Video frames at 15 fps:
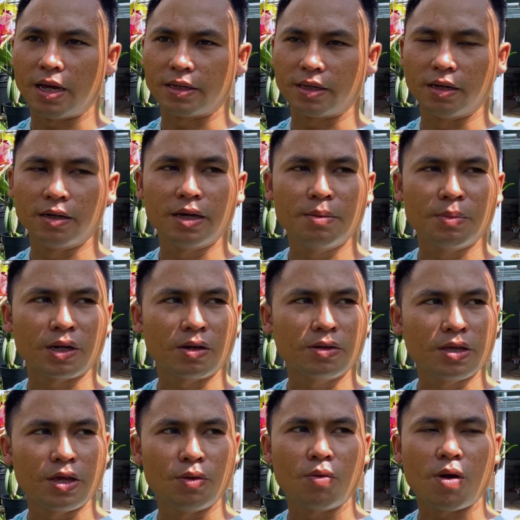là trừ khi mình có
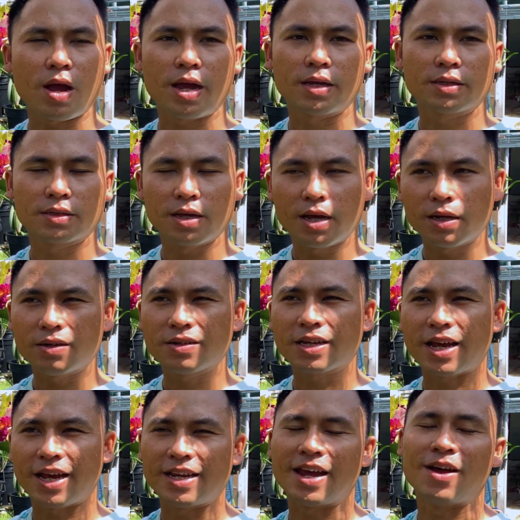nhiều hoa, tới đó cái
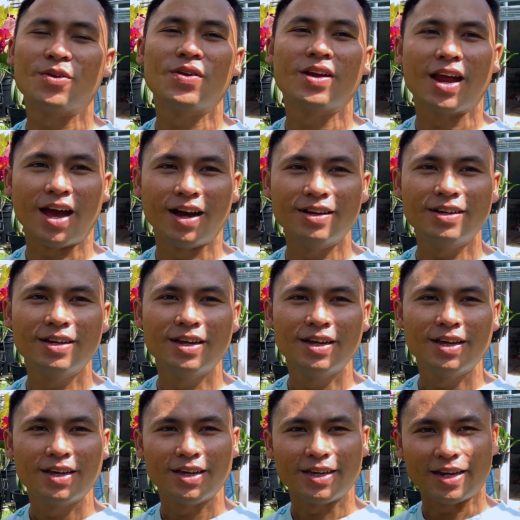cây nào nó nở
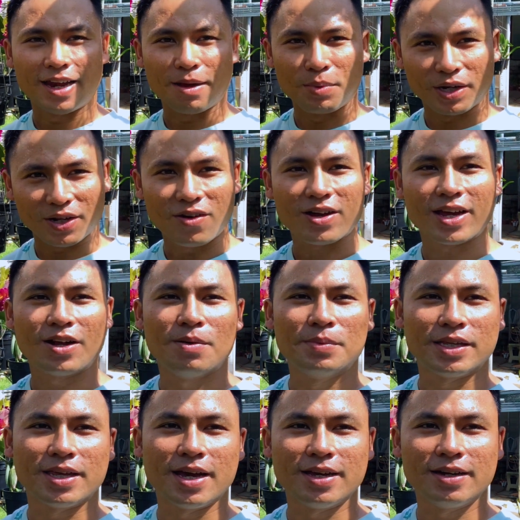thì là mình có cây đó
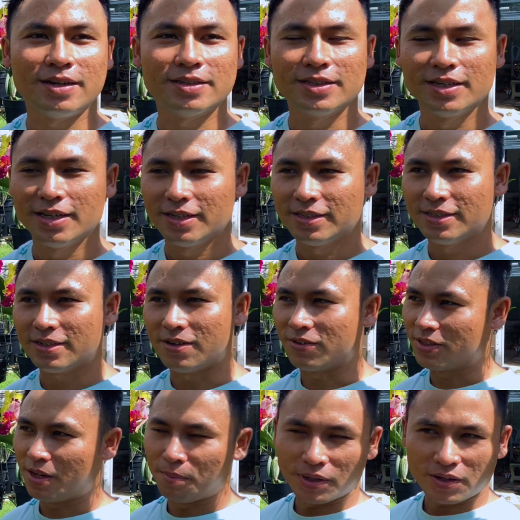mình chơi thôi, chứ
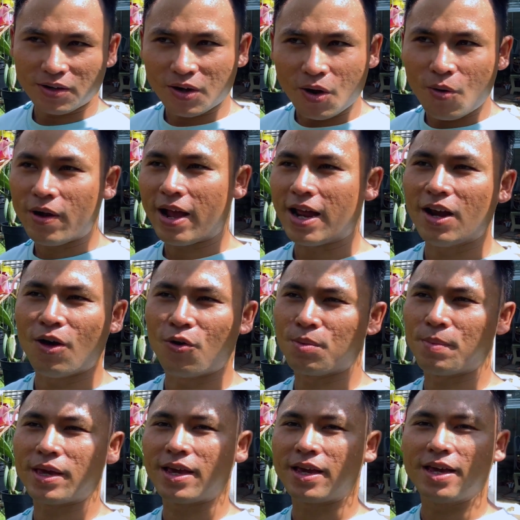còn giờ mình cứ cố gắng lôi
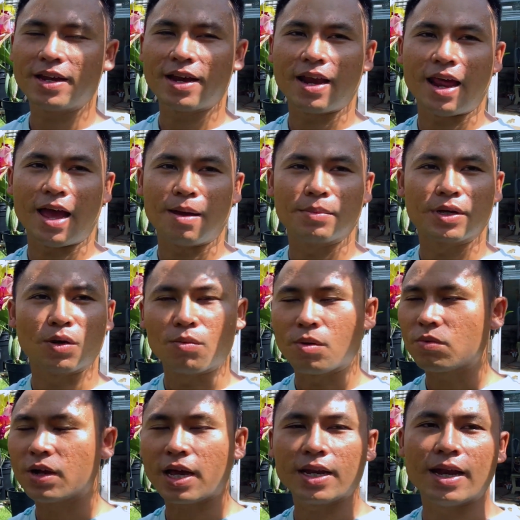mấy cây kia ra làm thì cũng
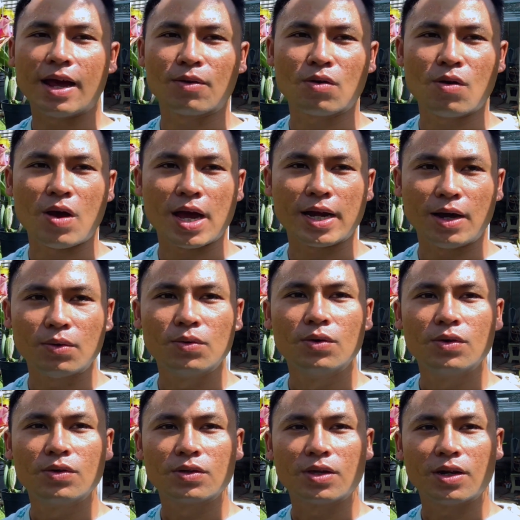không có cách nào có hoa đâu.
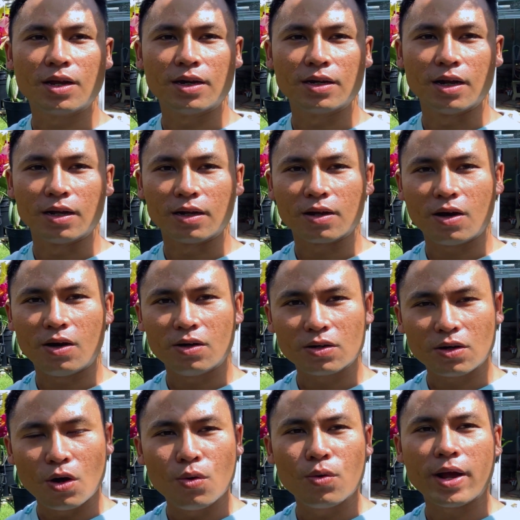Cho nên đừng có
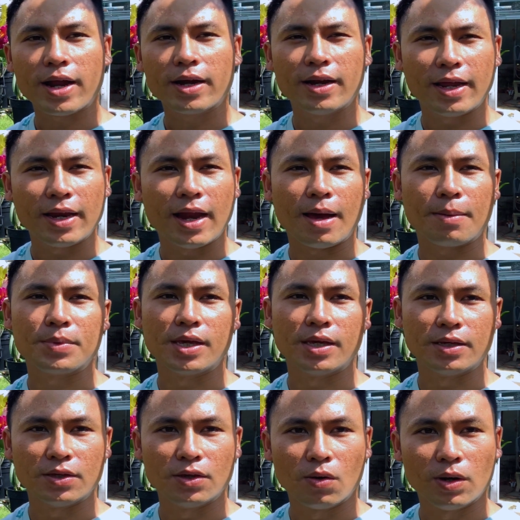cố gắng để làm gì
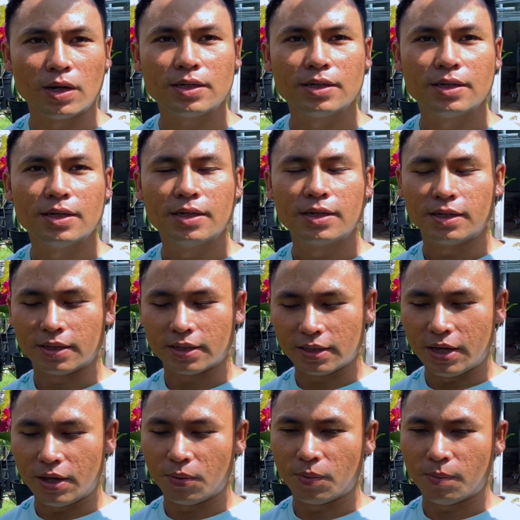vô ích. Thì cái
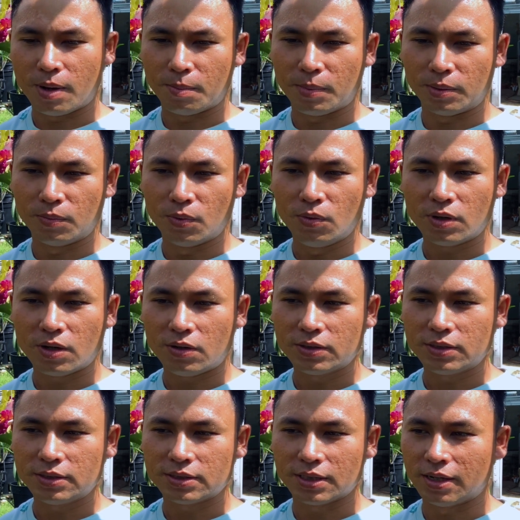điều mà mình muốn
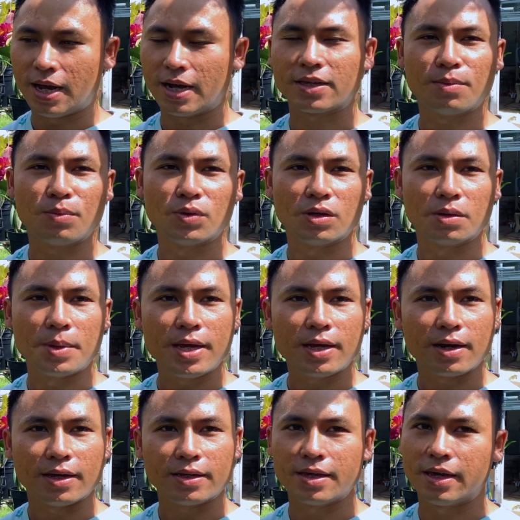nói sự thật cho mọi người
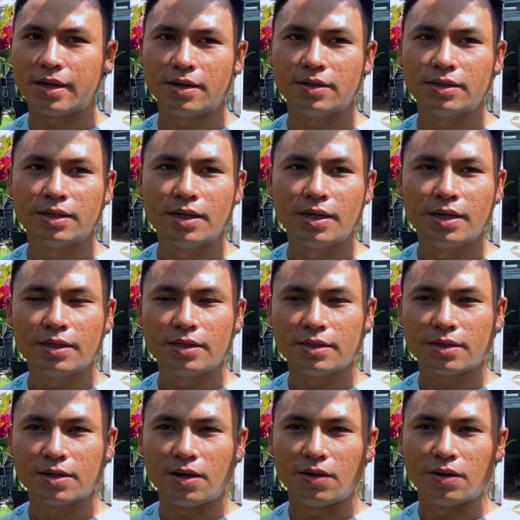biết là như vậy thôi,
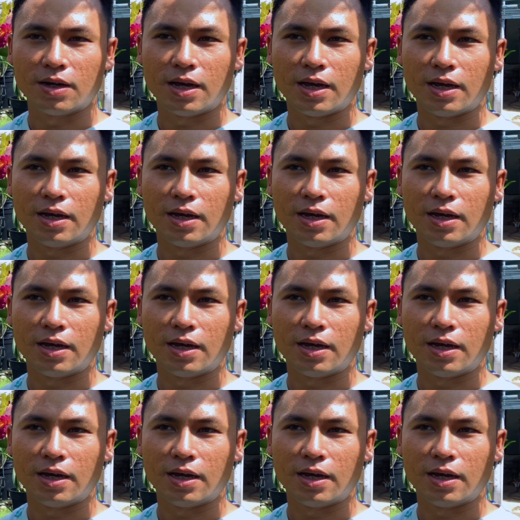chứ còn